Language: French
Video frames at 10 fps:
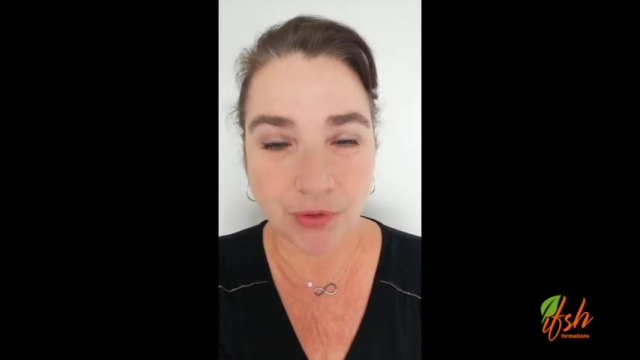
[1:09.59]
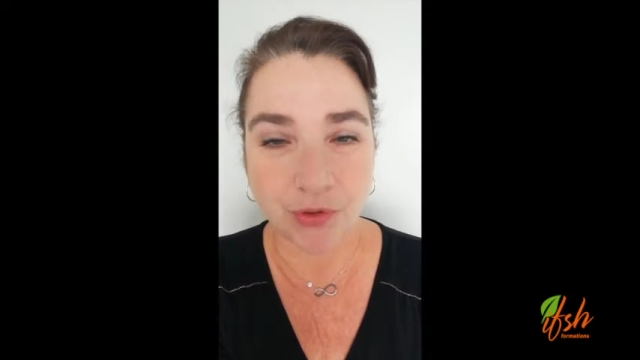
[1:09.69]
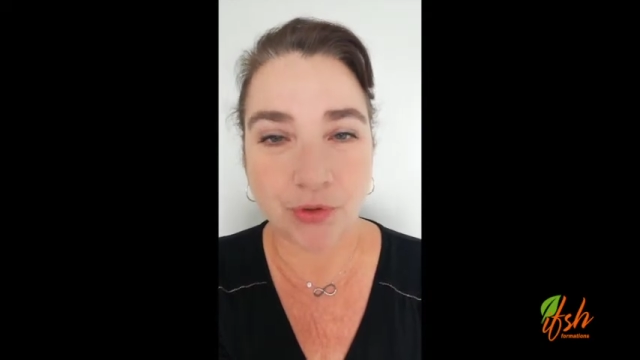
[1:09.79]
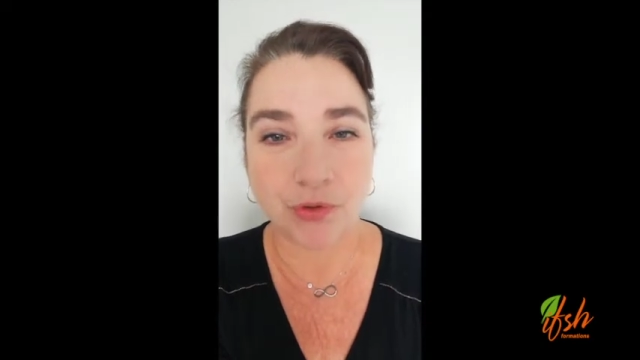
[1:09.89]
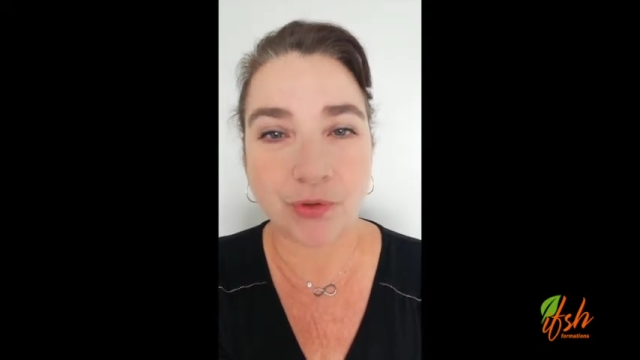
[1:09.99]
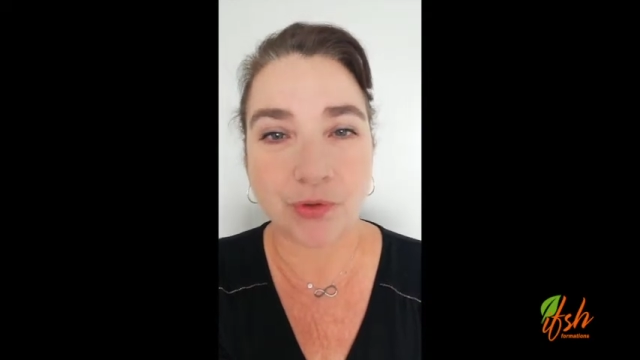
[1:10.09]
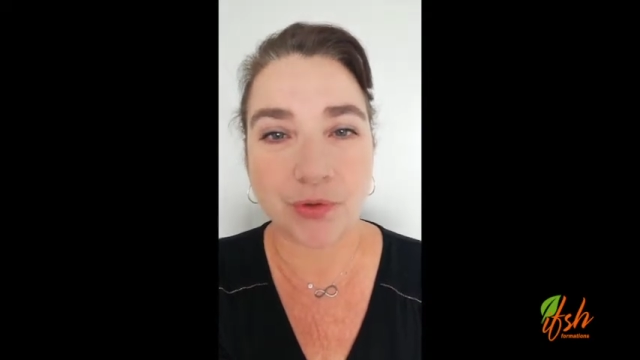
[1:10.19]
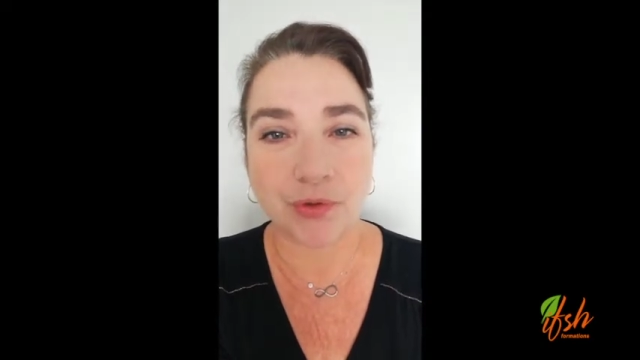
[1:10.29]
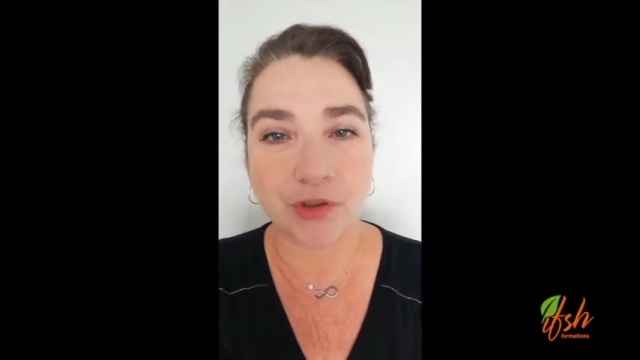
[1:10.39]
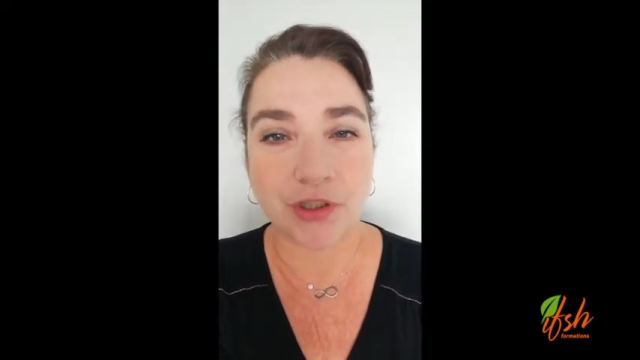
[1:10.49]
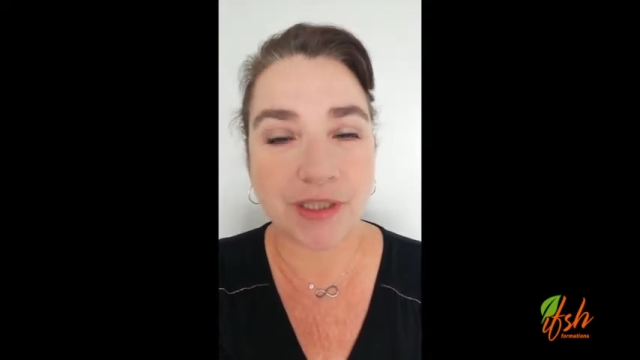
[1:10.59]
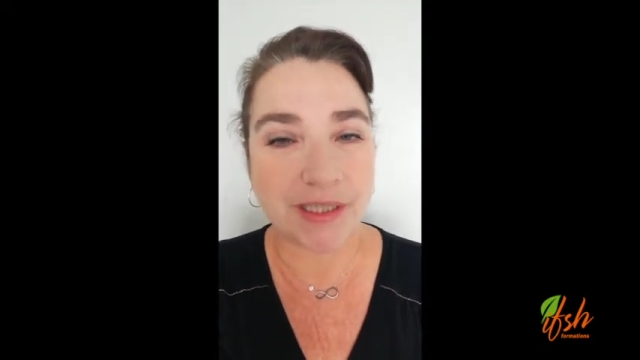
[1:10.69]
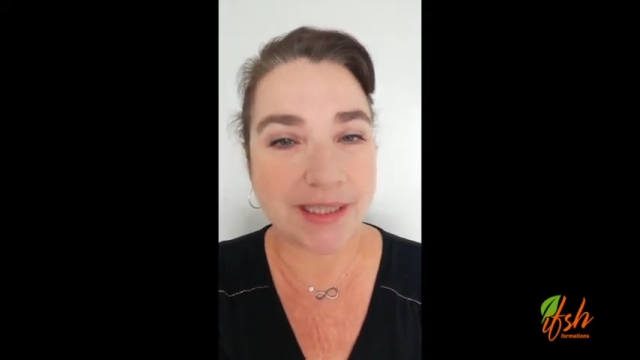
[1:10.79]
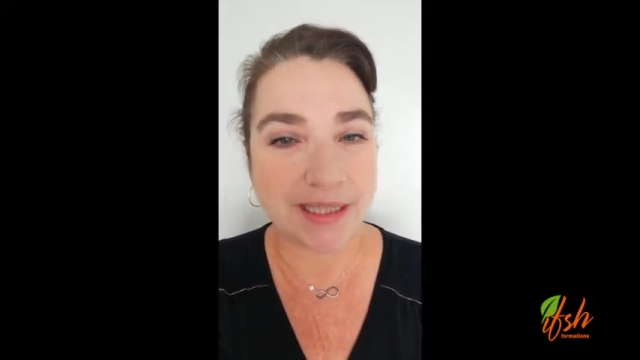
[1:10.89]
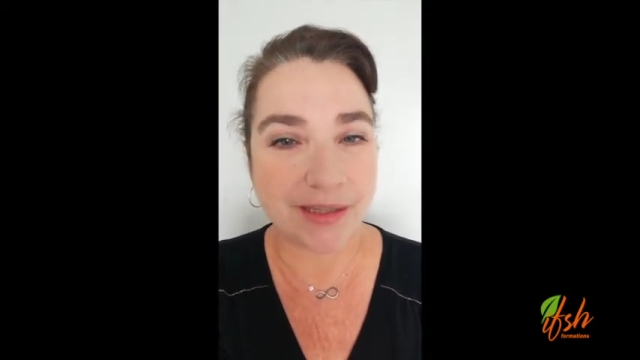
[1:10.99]
j'ai
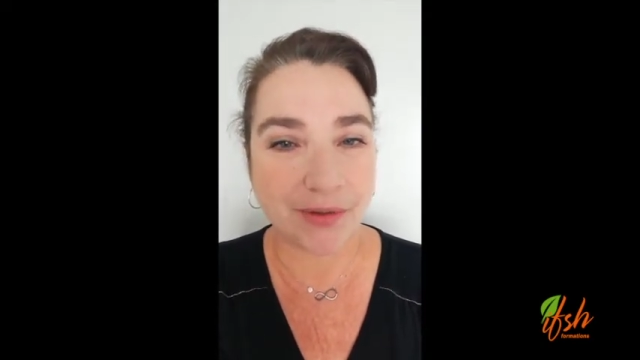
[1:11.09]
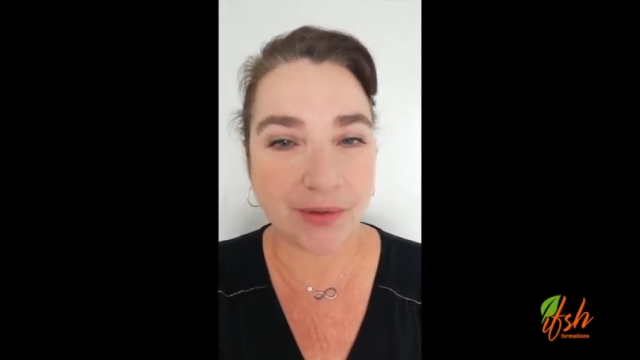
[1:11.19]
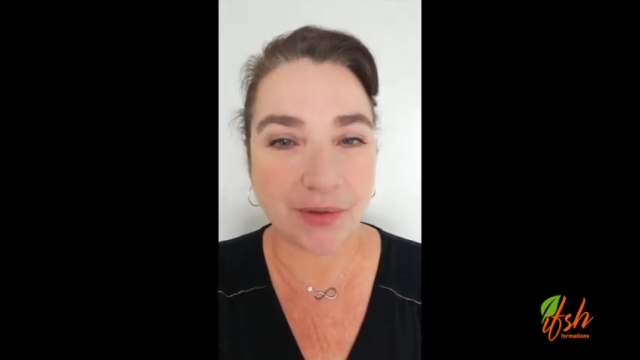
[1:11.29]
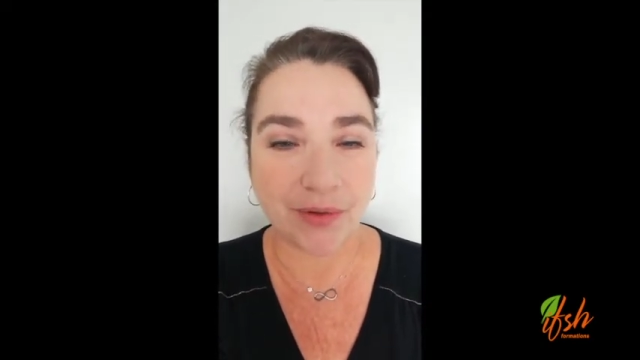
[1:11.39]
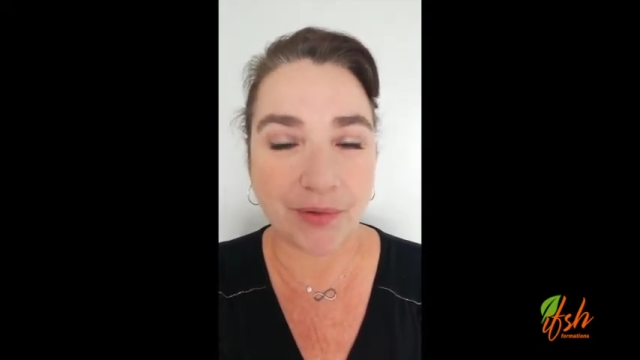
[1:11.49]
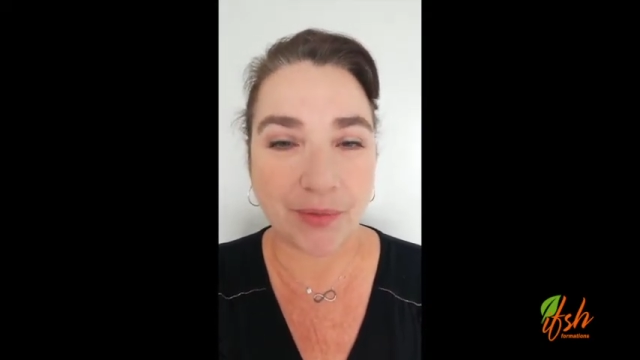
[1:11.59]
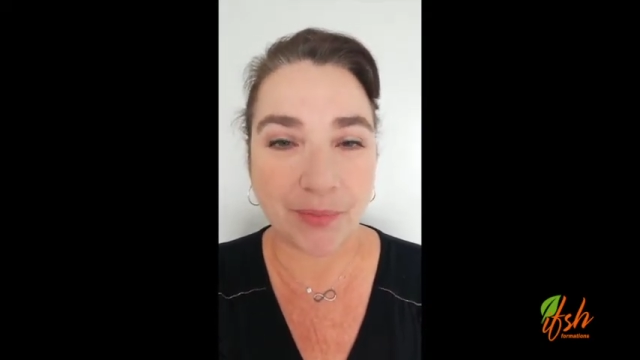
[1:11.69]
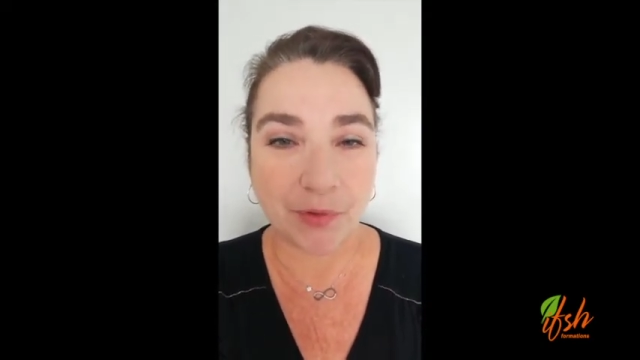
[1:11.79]
été euh,